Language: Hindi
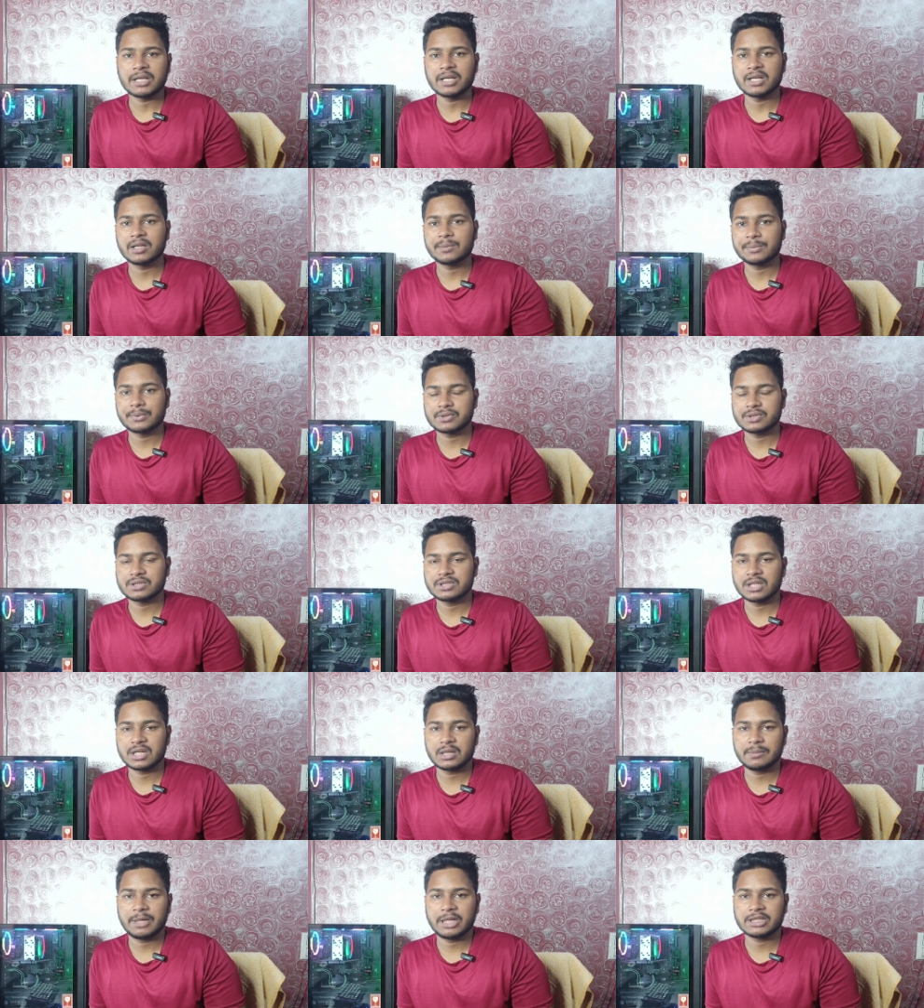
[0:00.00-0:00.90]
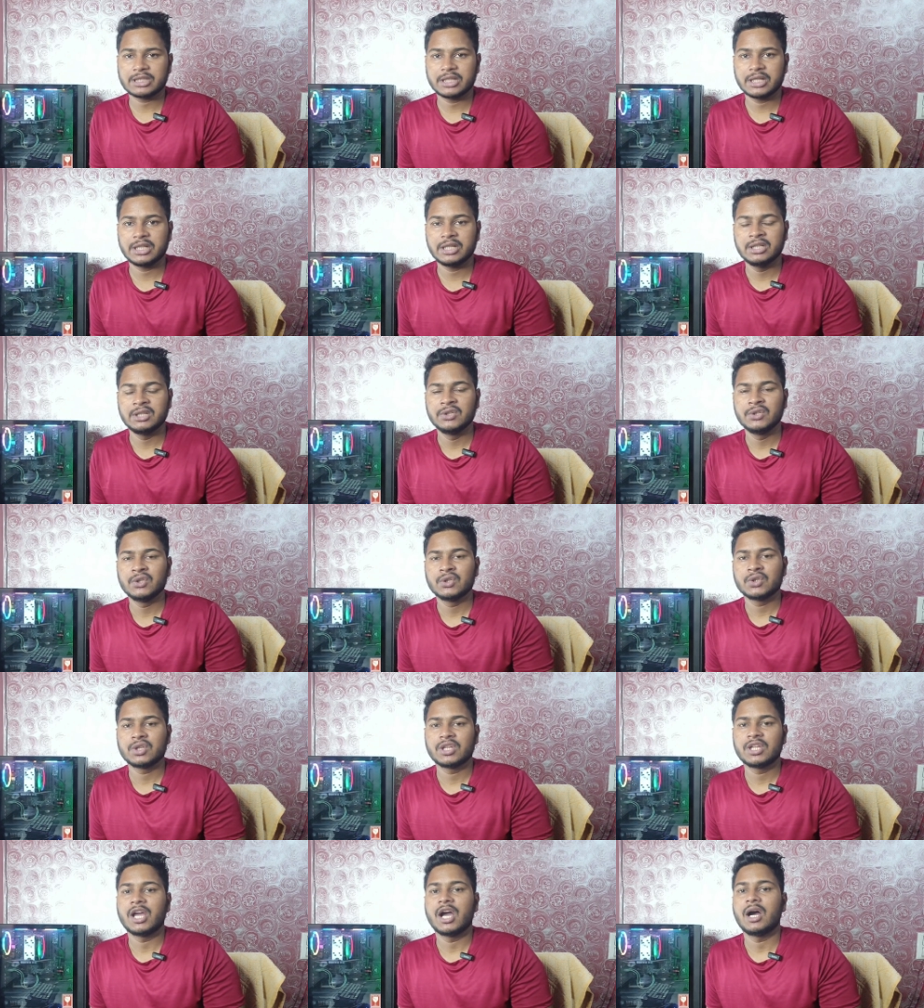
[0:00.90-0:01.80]
बाकी अगर प्रोसेसर की बात करें
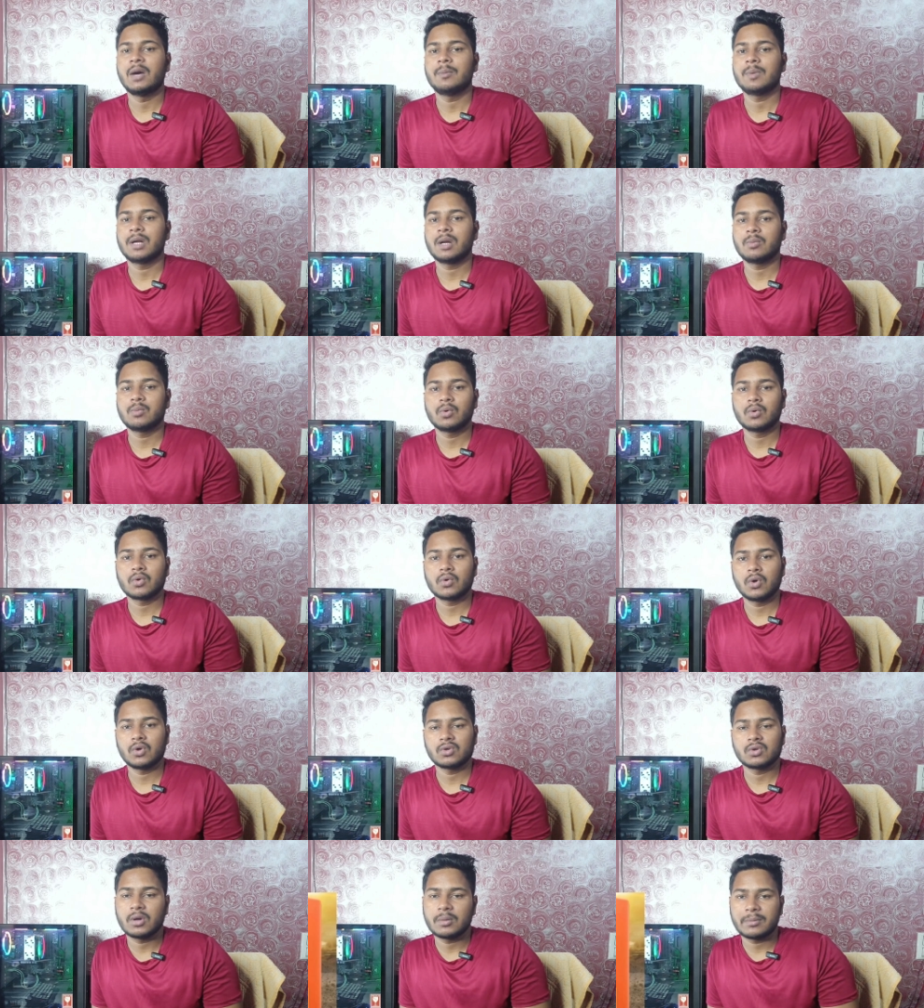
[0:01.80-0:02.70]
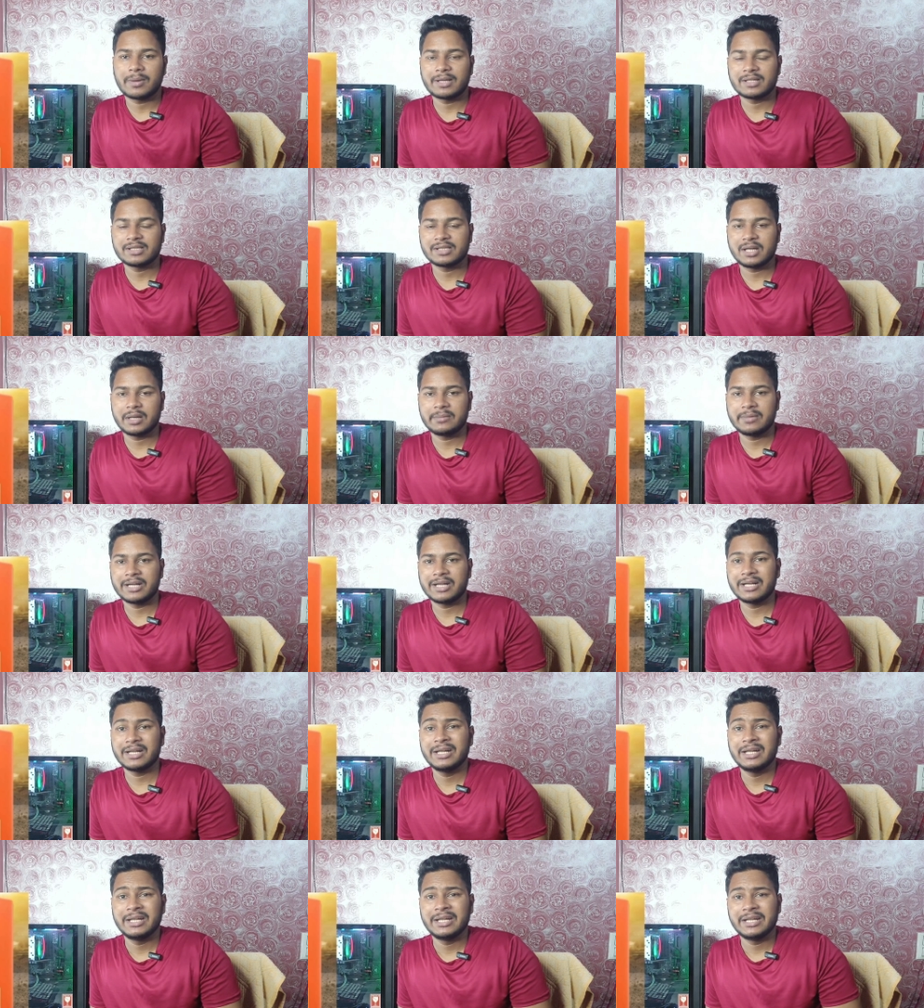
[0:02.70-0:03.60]
तो यहाँ पर आपको कॉलकॉम का
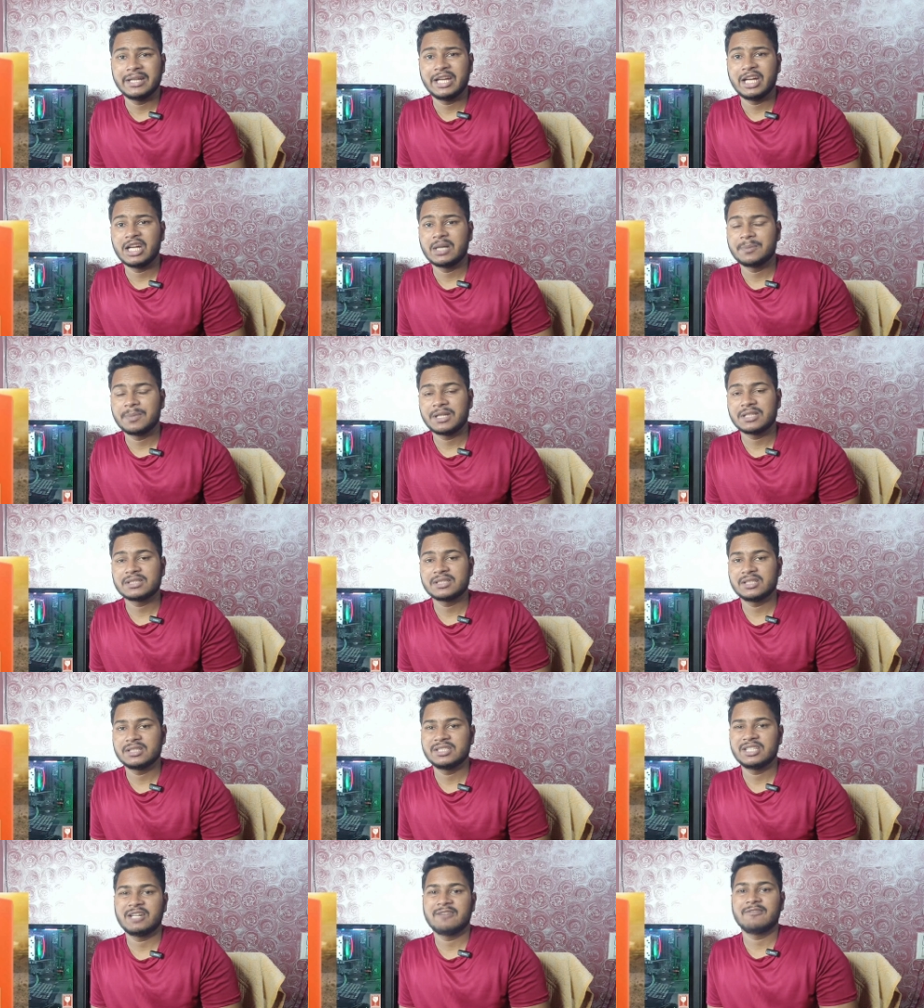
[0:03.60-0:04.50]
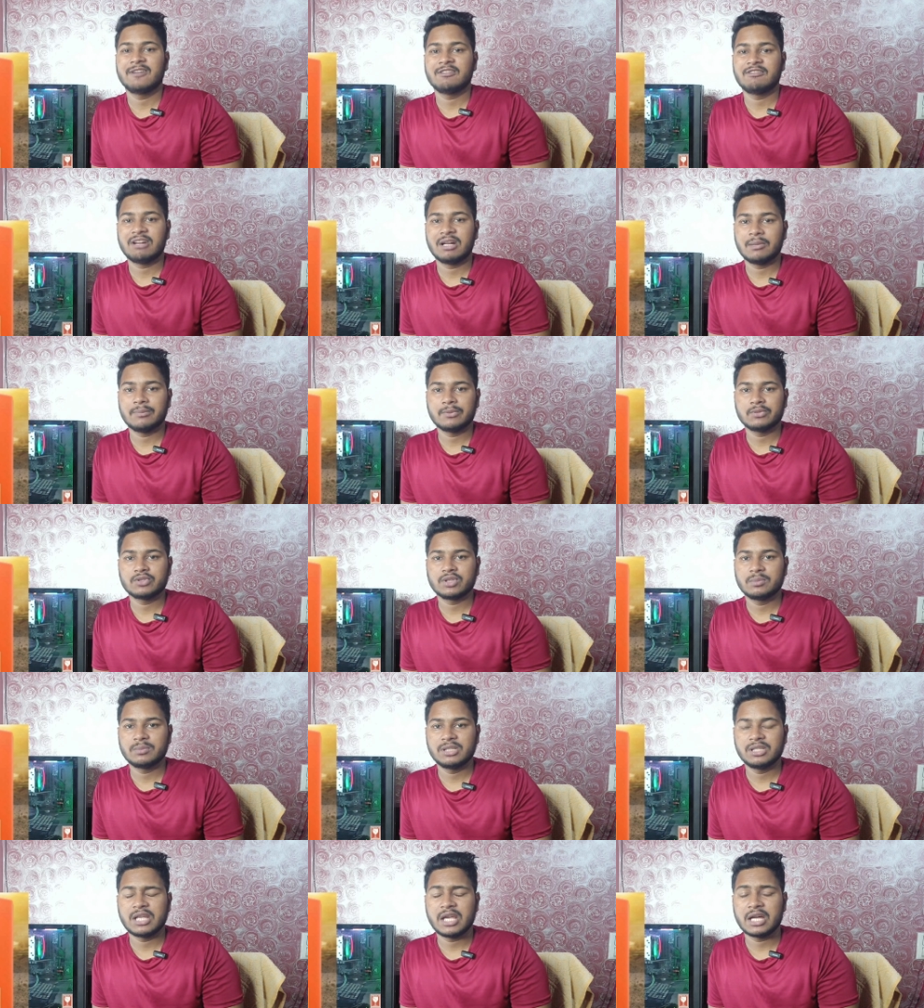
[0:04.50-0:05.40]
स्नैपड्रैगन एट प्लस जेनवन वाला
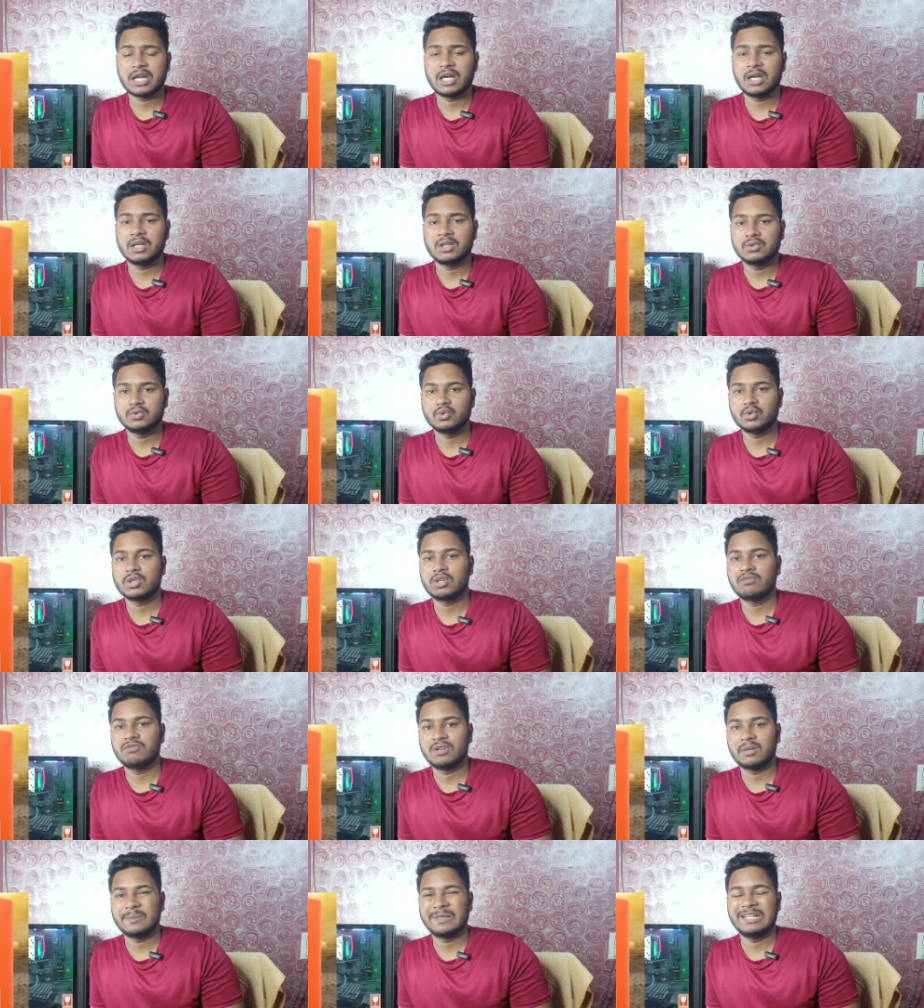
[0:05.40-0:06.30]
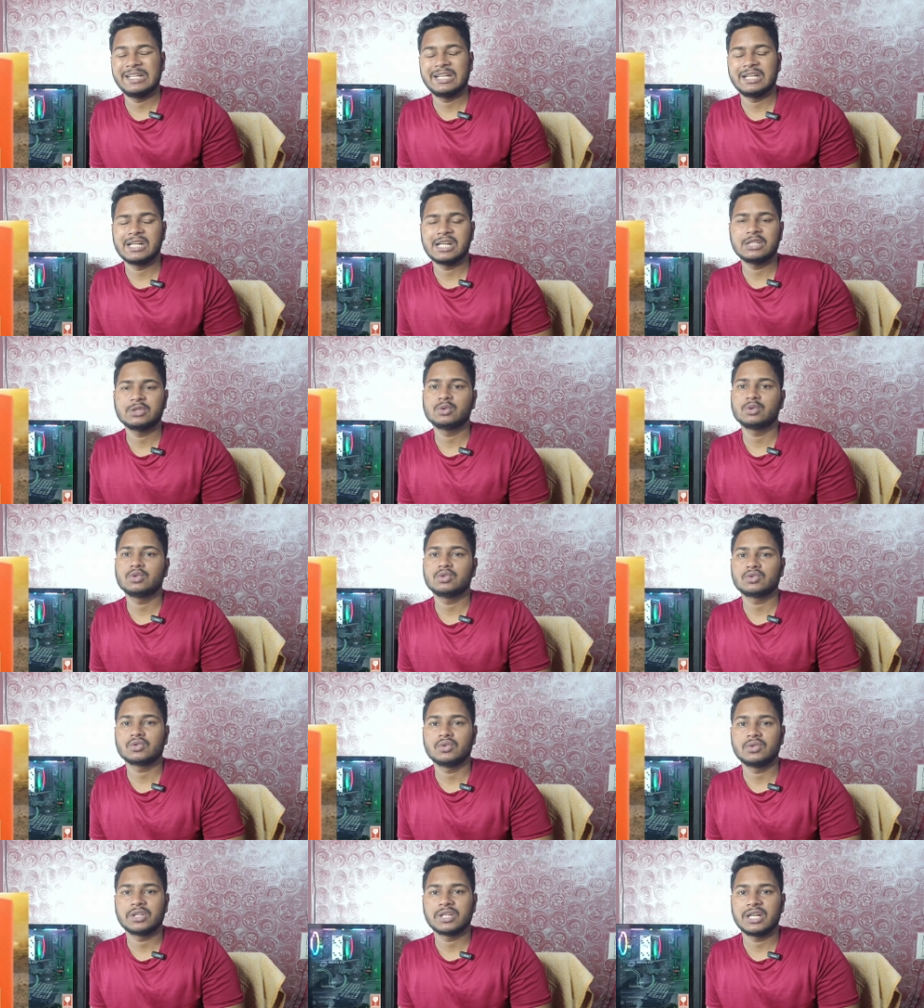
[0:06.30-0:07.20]
प्रोसेसर मिल जाएगा जो कि वन मिलियन का अंतिम तो
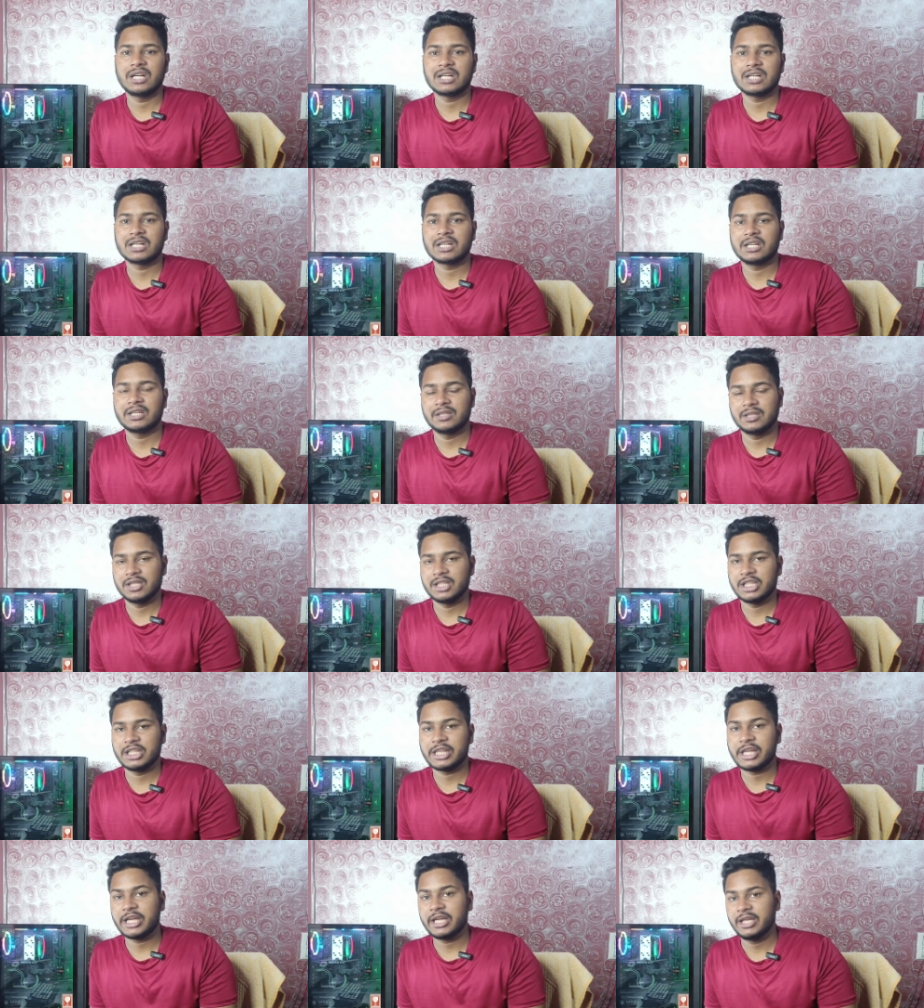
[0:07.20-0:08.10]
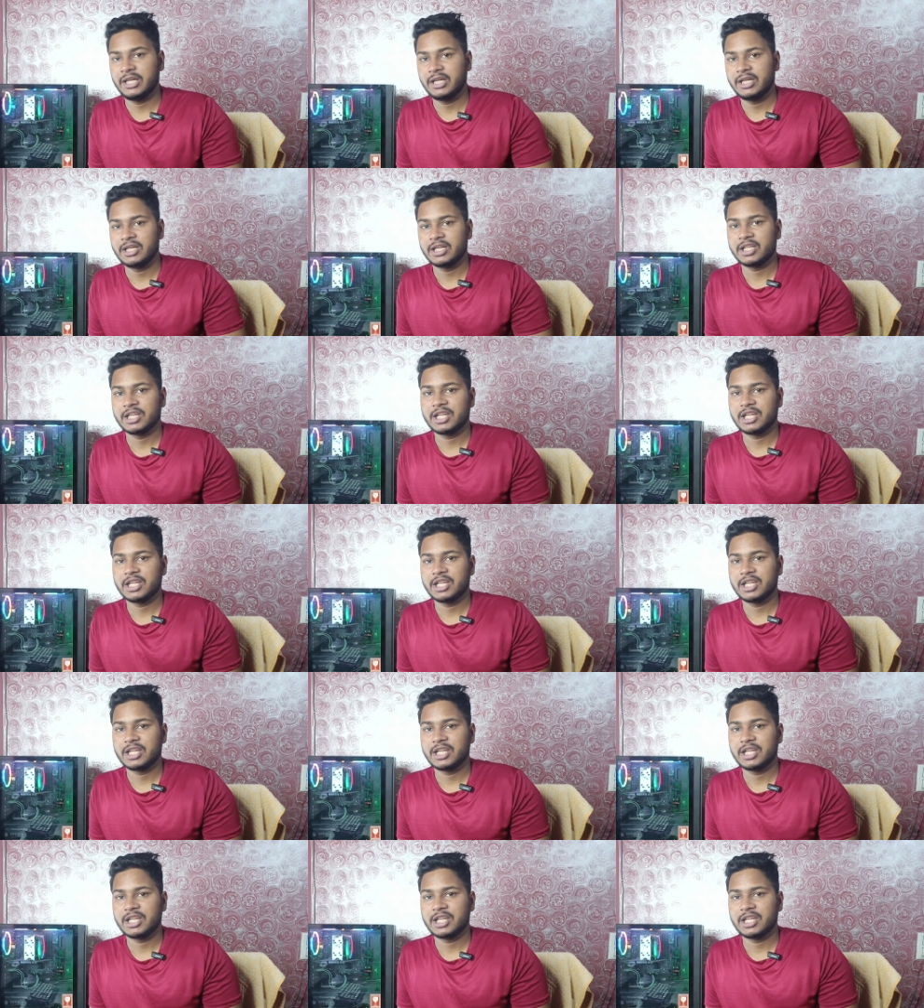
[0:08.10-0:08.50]
उसको निकाल करके दे देता है